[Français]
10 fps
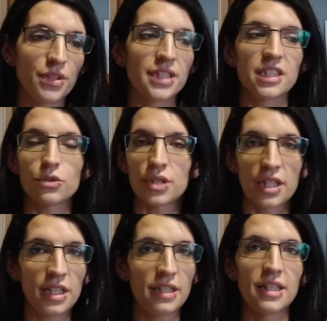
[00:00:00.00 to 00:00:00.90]
on a
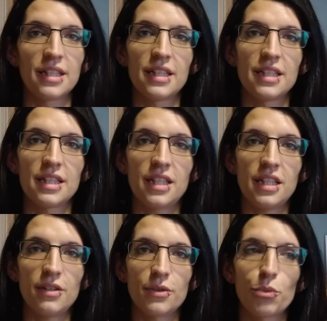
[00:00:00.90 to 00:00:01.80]
discuté
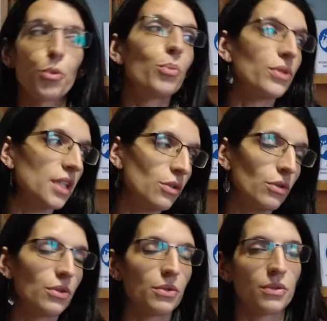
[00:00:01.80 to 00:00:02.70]
et euh, m'ont proposé
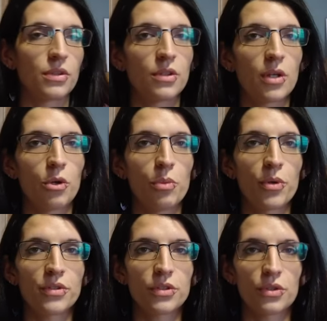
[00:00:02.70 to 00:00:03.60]
le,
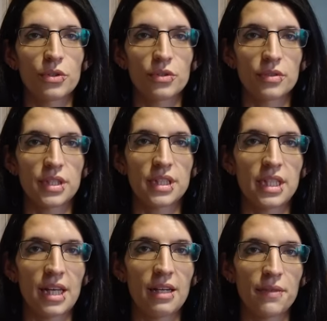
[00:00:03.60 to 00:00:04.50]
poste
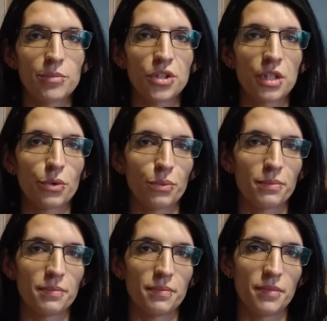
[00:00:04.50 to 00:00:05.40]
ici à la ferme du château.
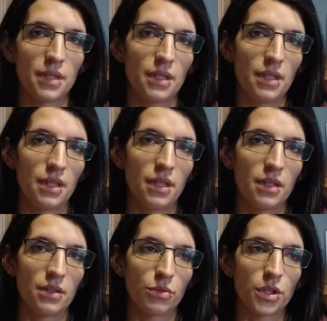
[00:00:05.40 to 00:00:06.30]

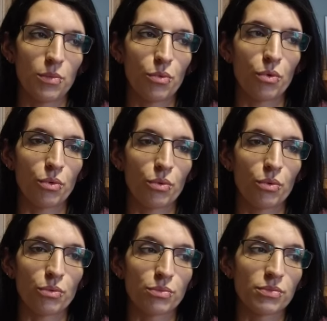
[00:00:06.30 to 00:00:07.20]
Donc ils
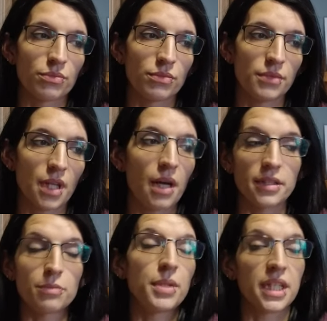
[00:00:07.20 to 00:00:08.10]
m'ont
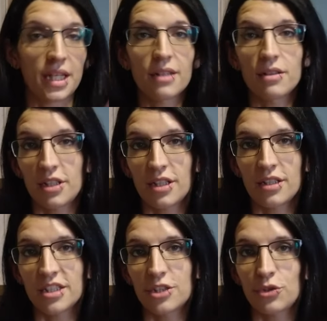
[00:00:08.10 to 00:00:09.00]
expliqué
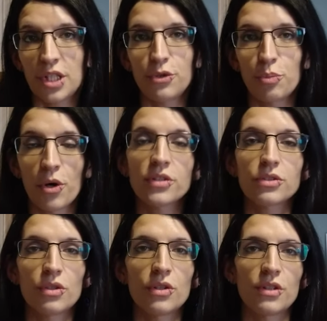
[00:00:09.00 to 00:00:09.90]
l'intitulé du
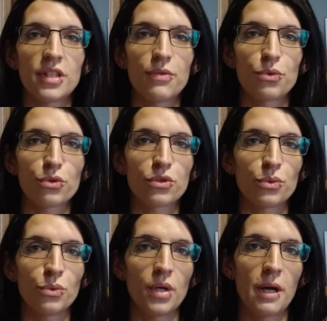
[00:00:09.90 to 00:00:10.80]
poste, les
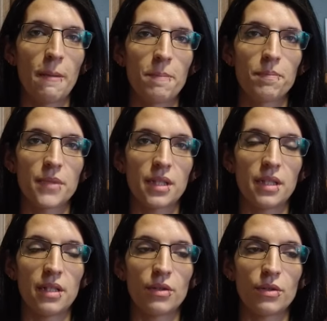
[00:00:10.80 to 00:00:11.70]
fonctions
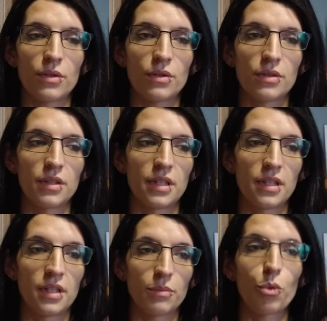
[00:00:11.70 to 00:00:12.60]
et
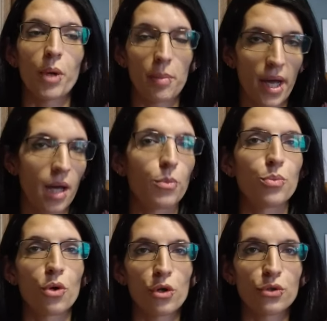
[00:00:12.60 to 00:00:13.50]
m'ont préparé un peu
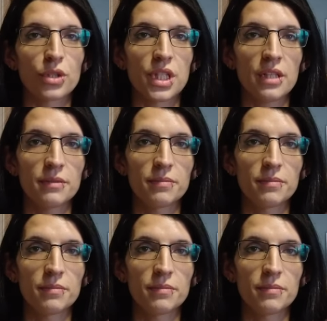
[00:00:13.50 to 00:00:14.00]
pour l'entretien.